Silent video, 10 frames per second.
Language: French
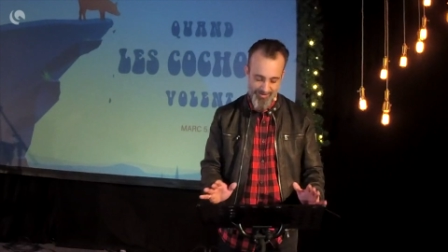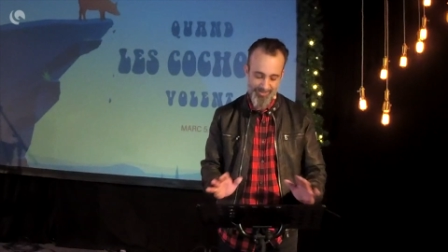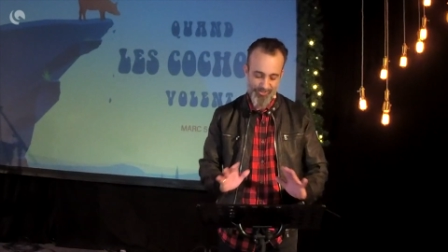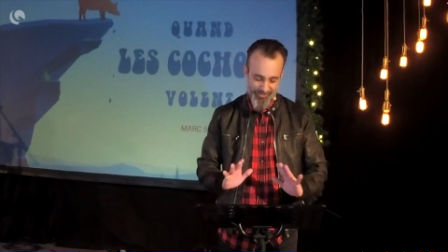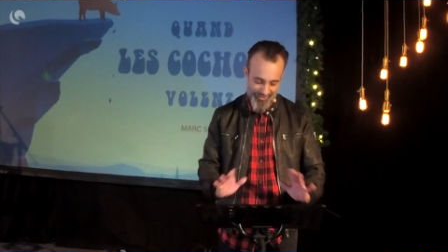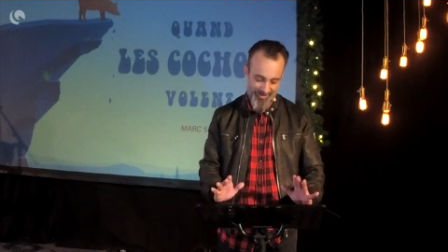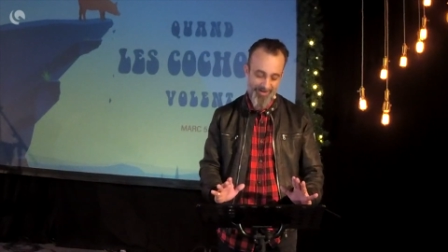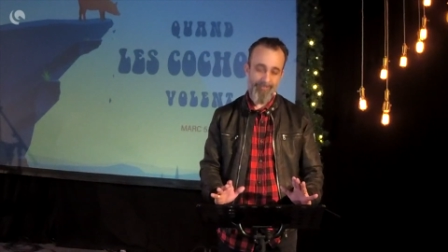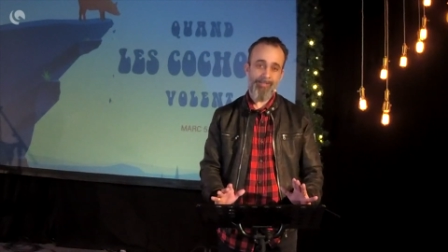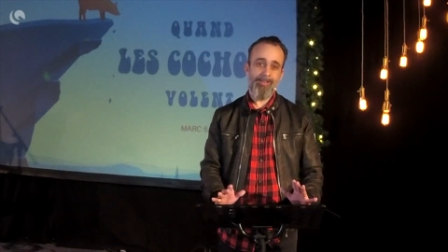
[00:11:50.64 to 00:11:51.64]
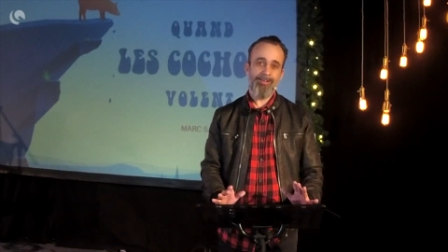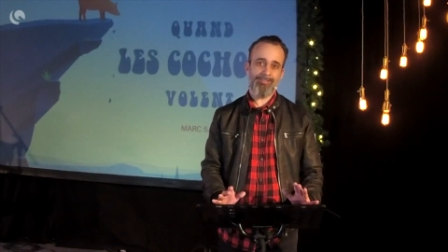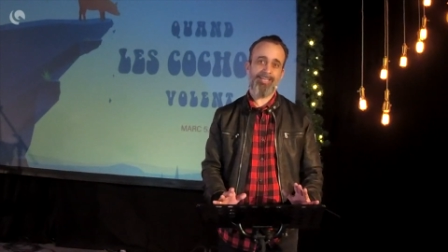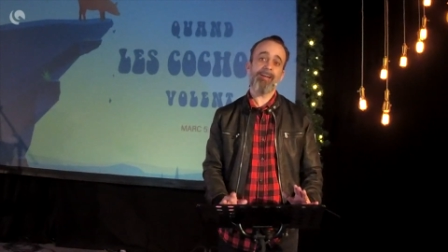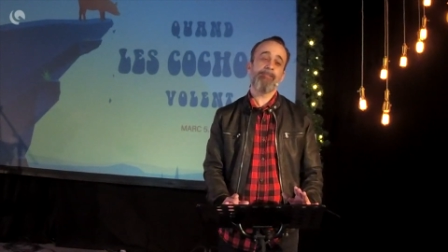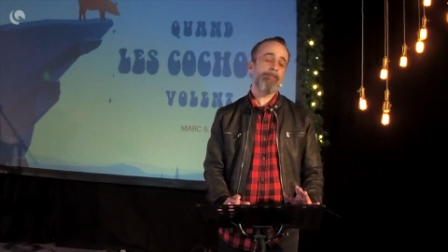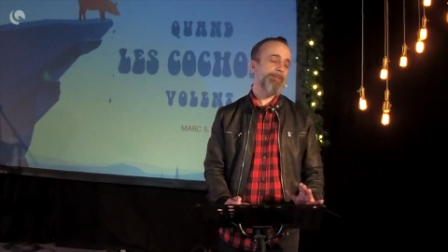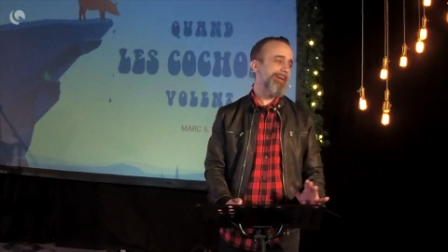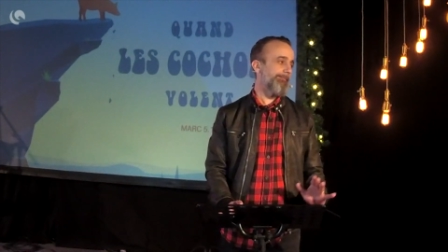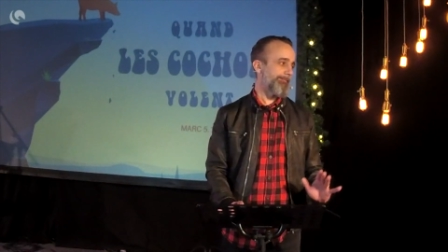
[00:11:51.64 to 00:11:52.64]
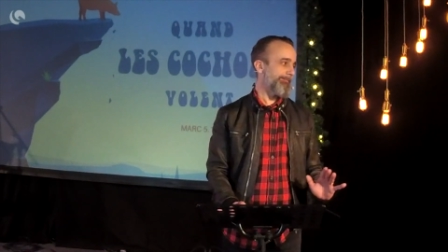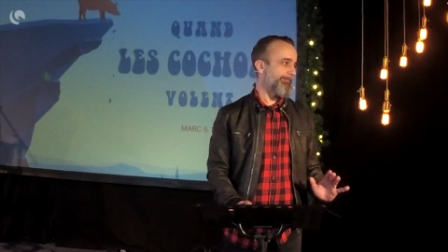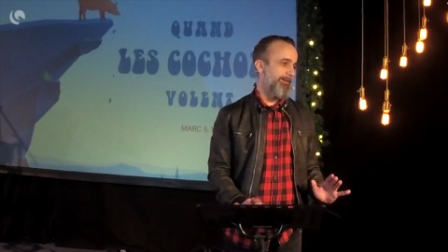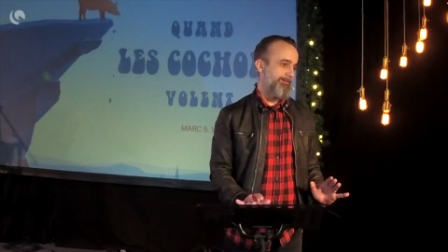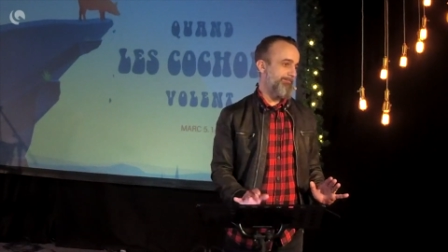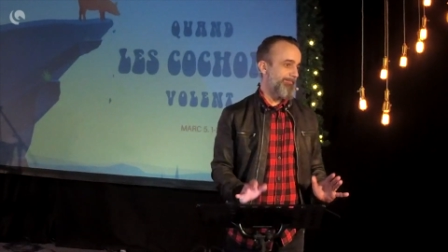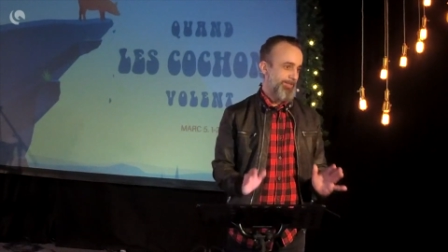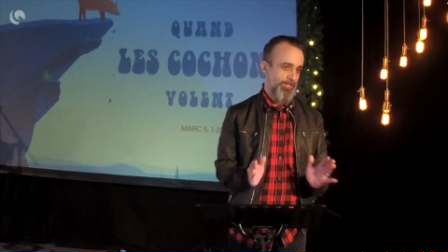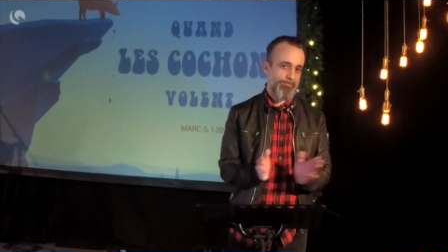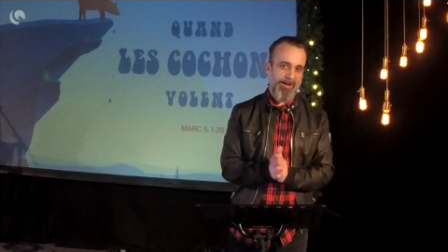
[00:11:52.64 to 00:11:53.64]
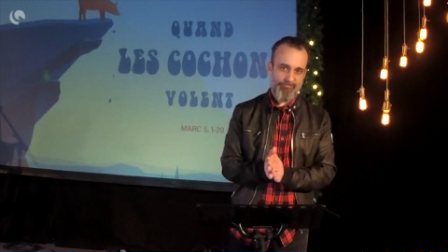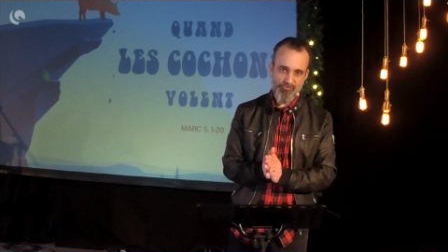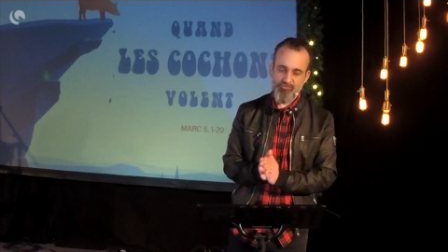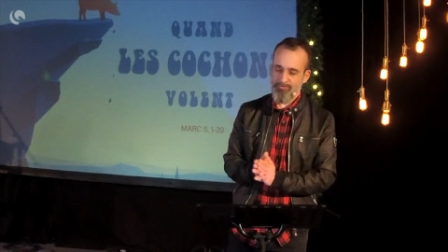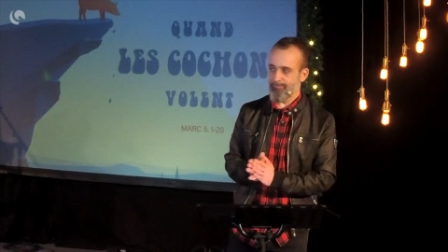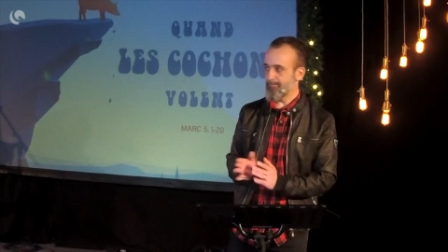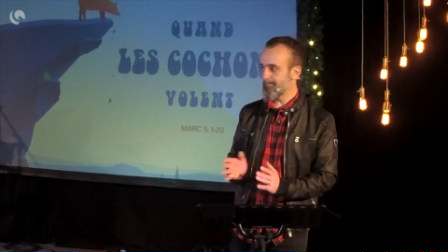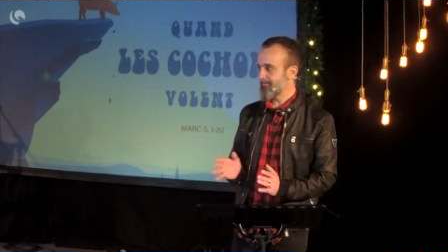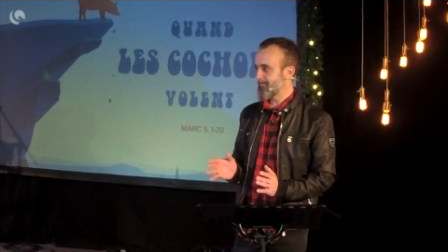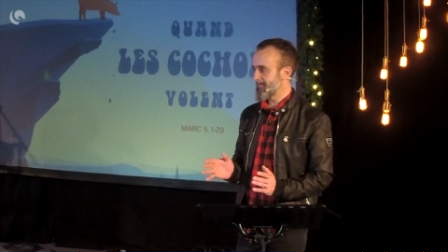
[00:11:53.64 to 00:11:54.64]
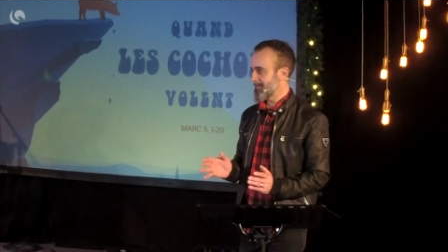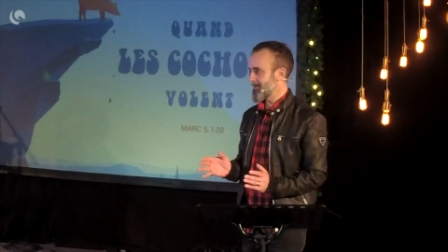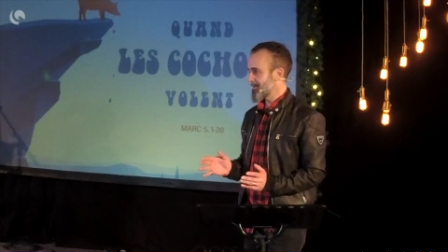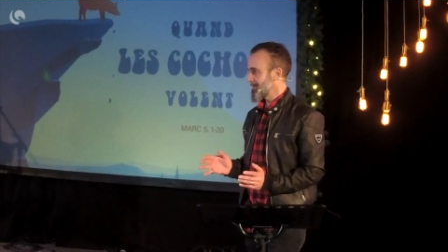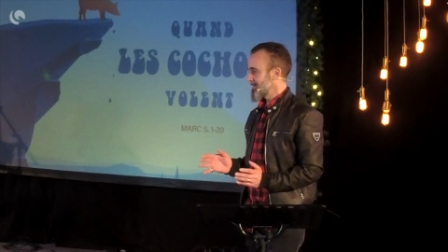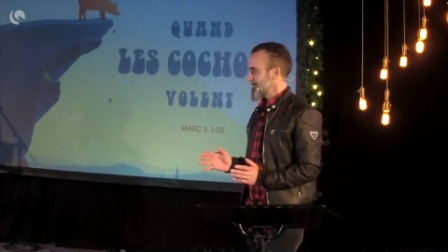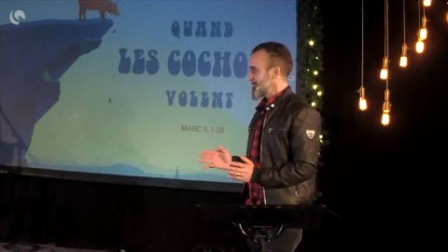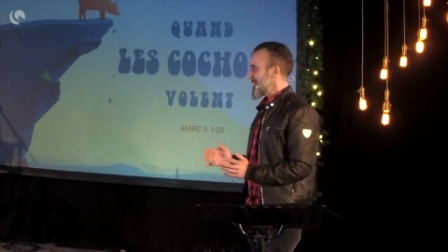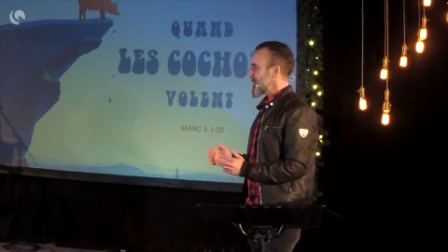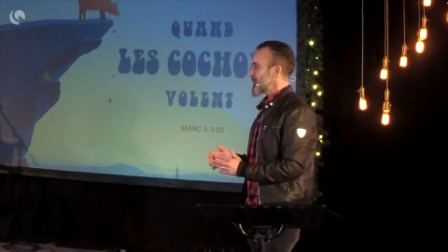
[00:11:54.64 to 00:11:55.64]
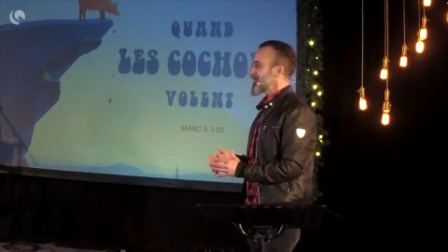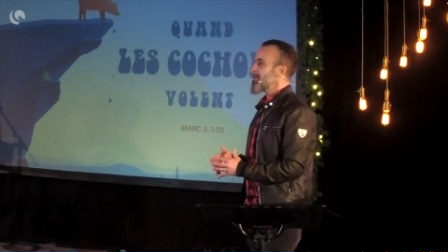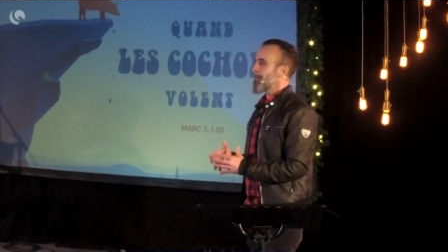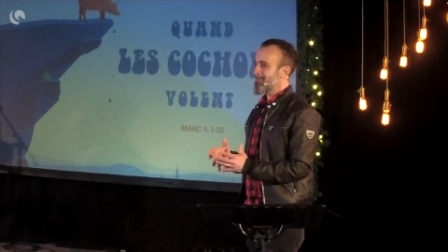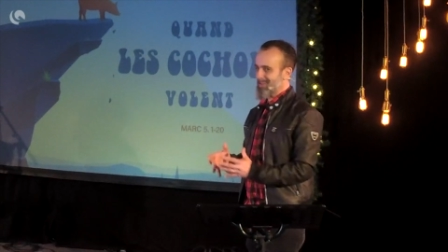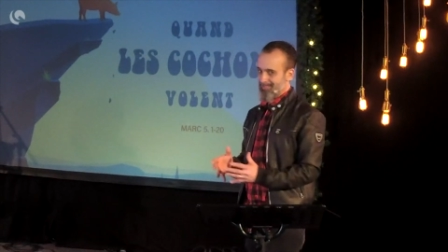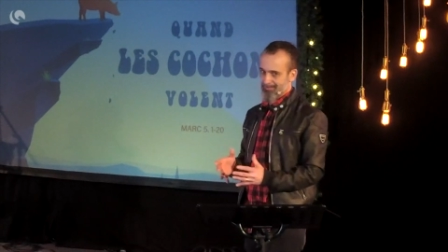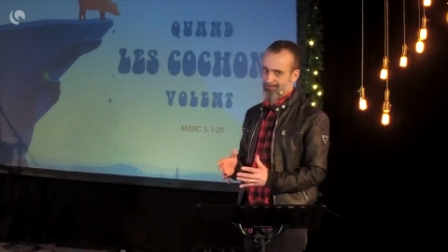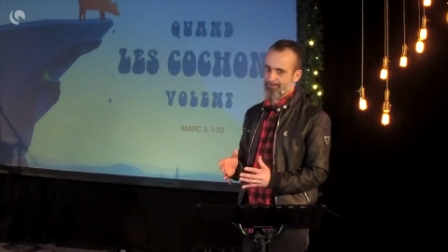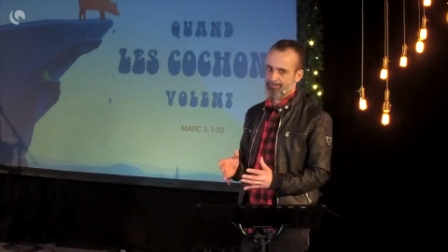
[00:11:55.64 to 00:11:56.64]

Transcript: je dirais, euh, mais bon, je sais pas vous. Moi, je suis à leur place.